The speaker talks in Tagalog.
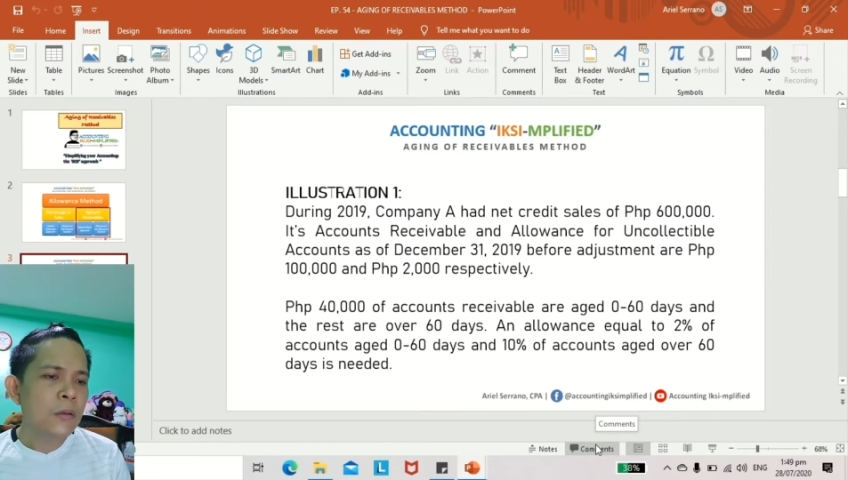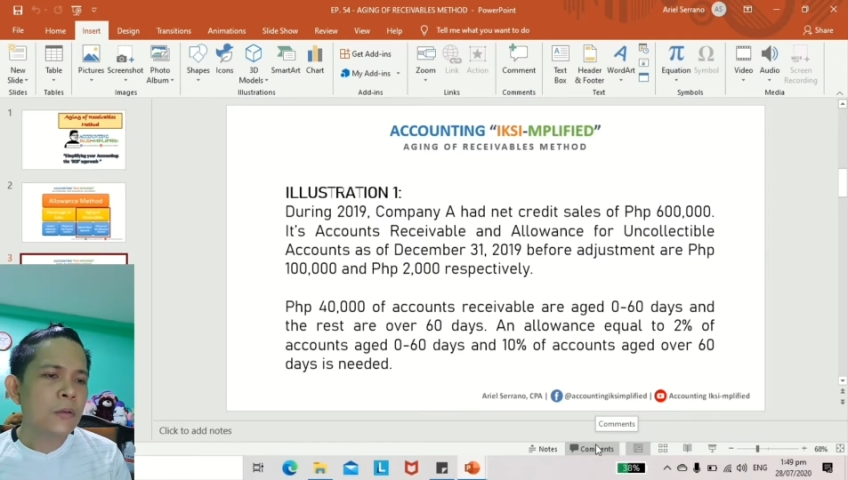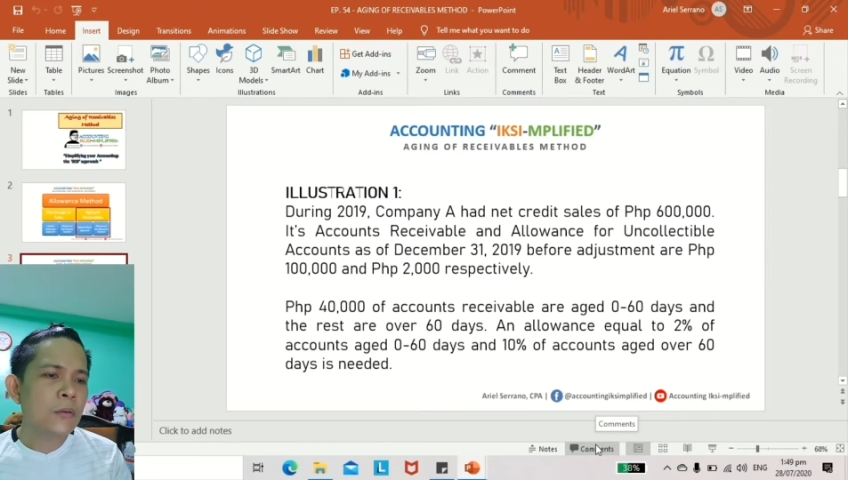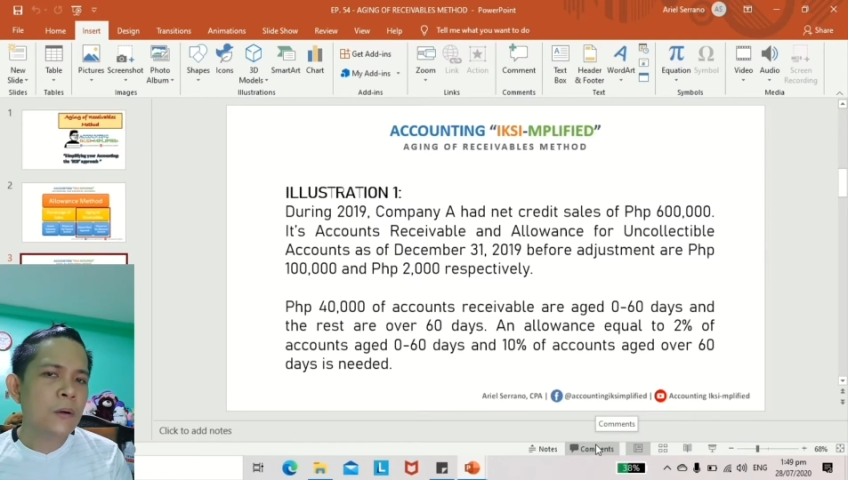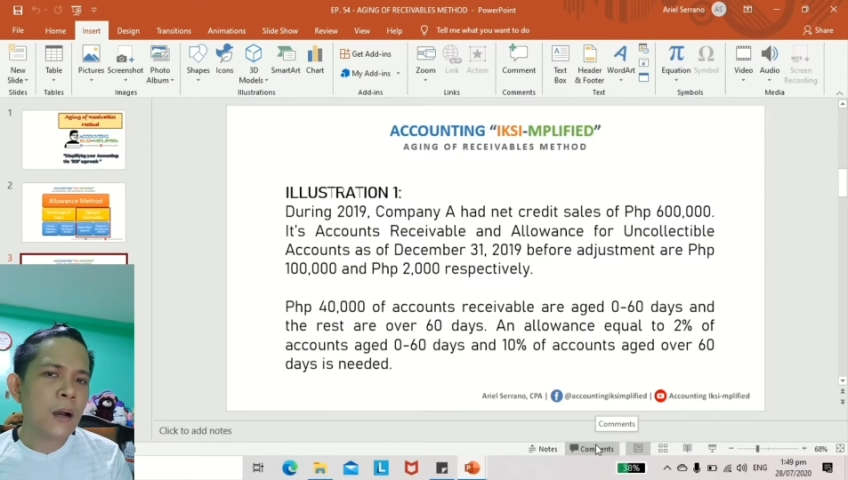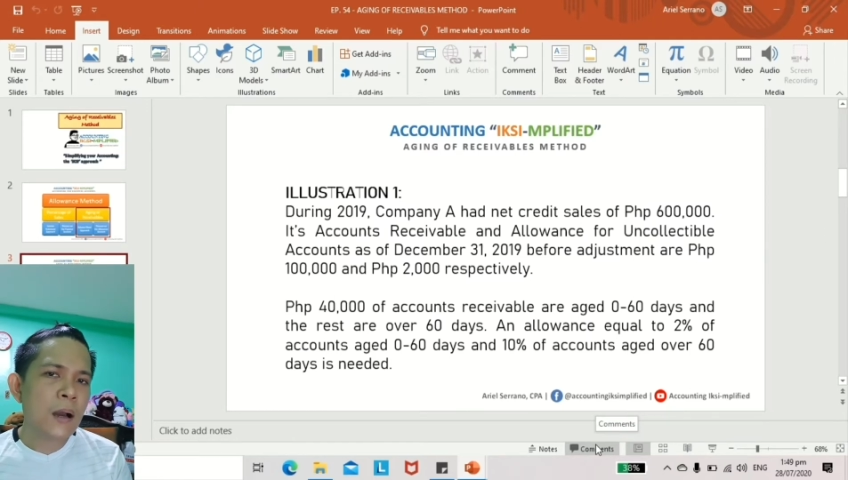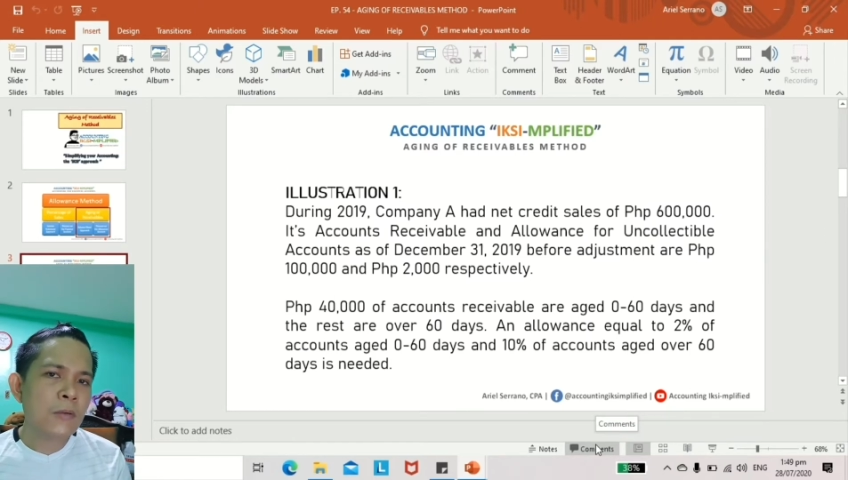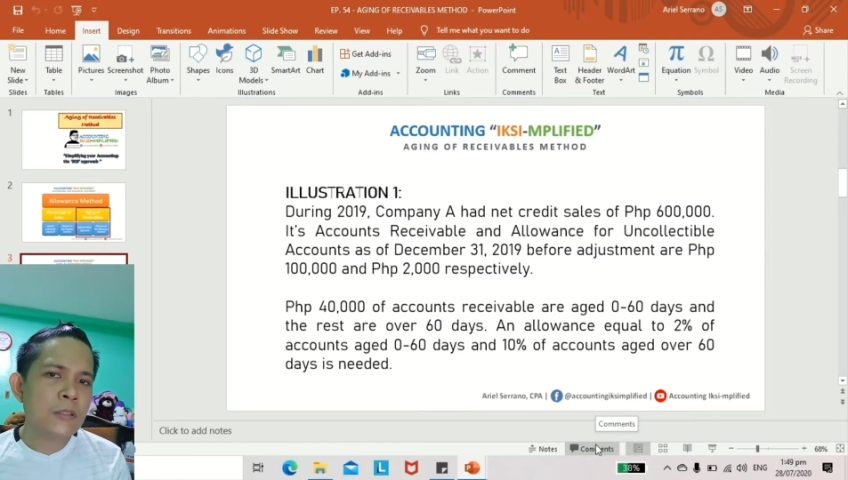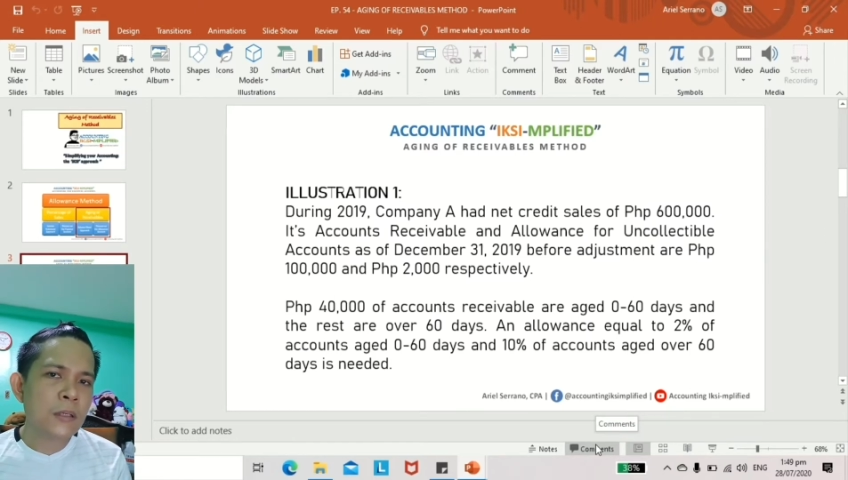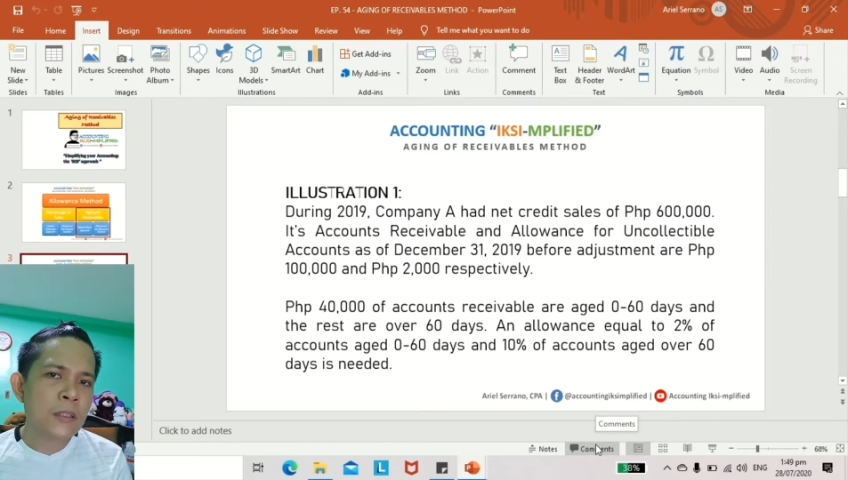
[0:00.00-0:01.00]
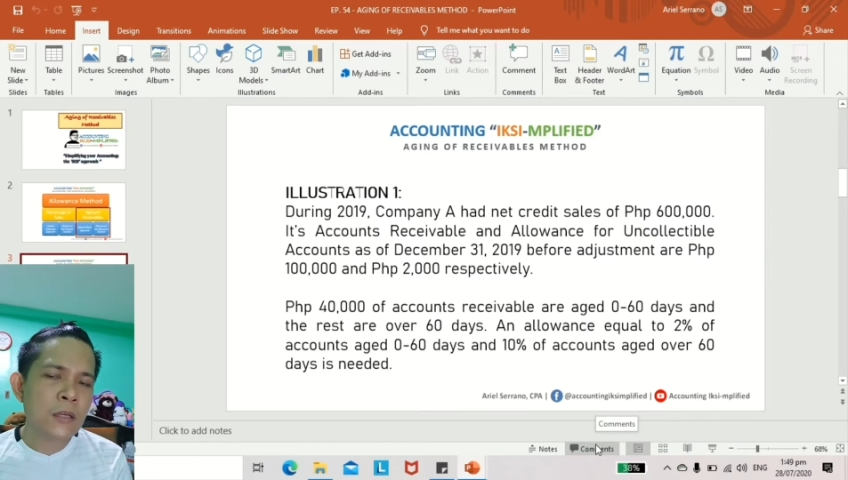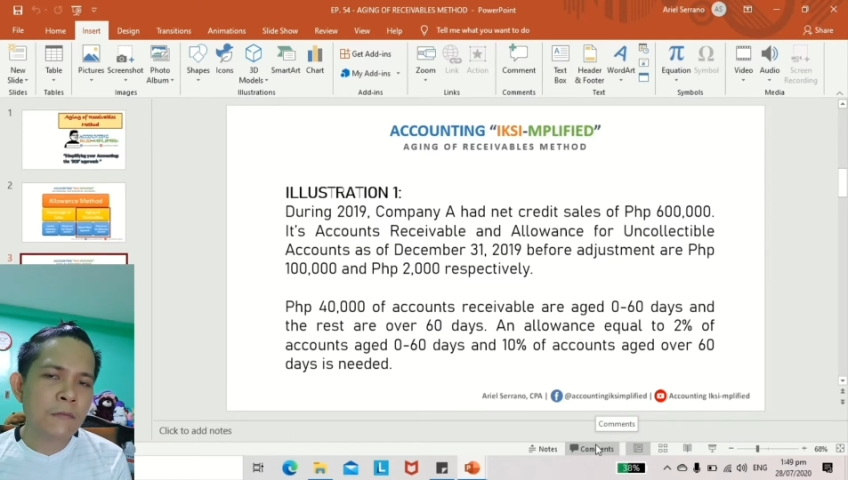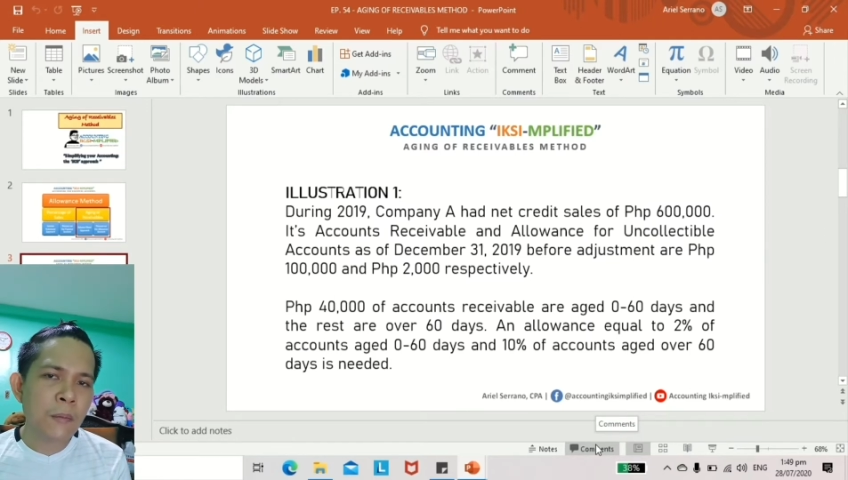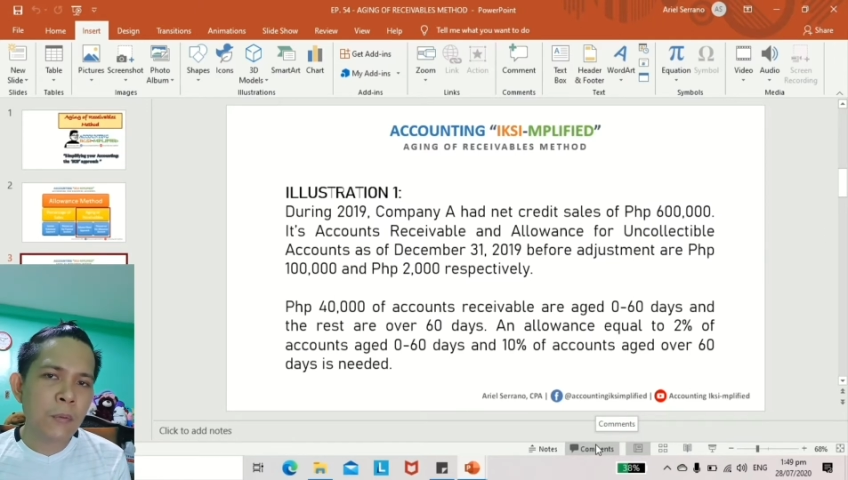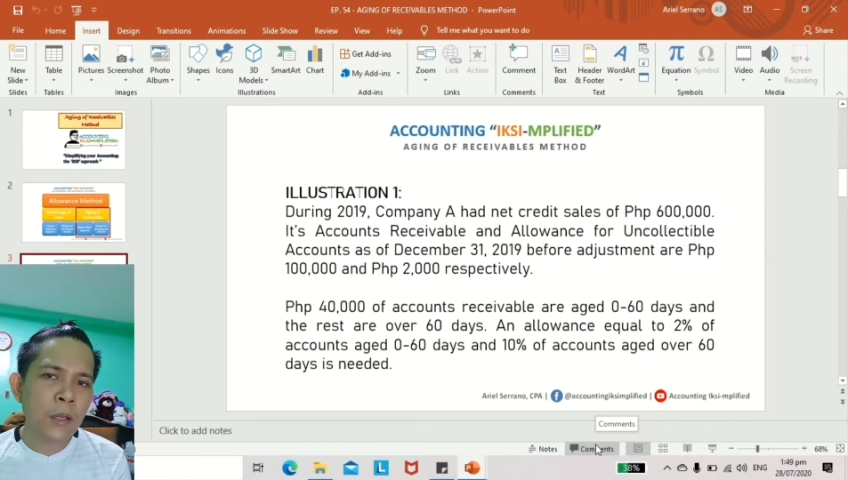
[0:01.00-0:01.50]
yung accounts
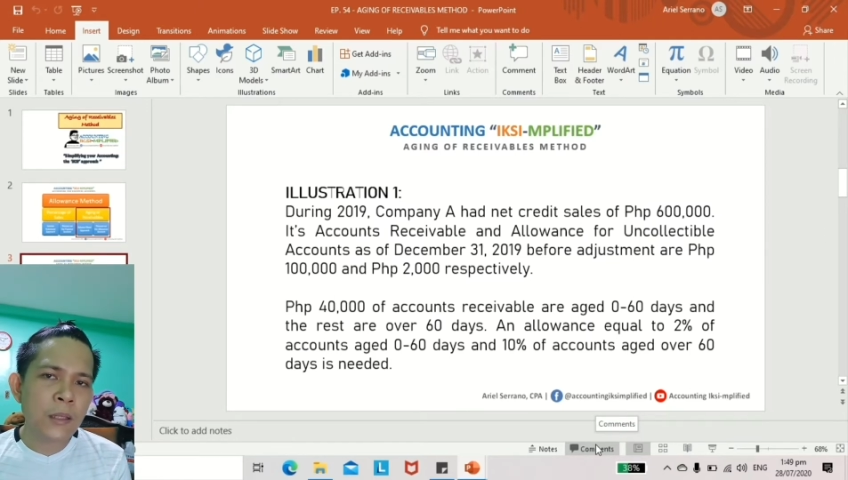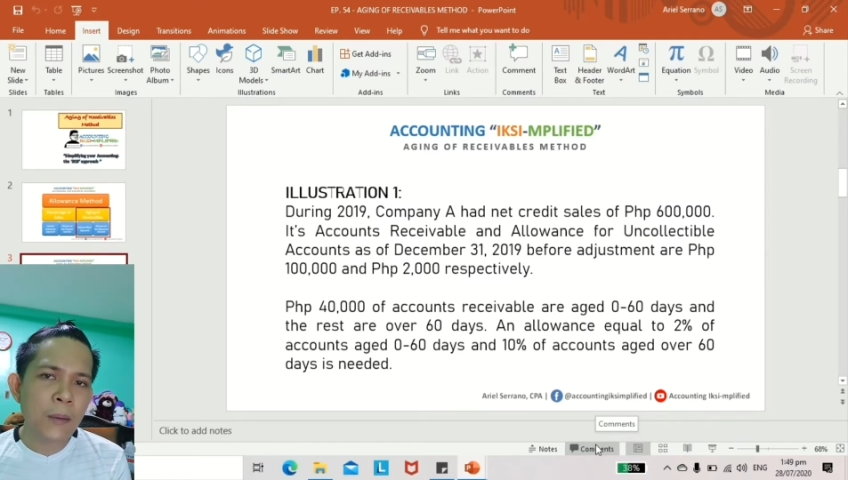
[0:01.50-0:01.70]
receivable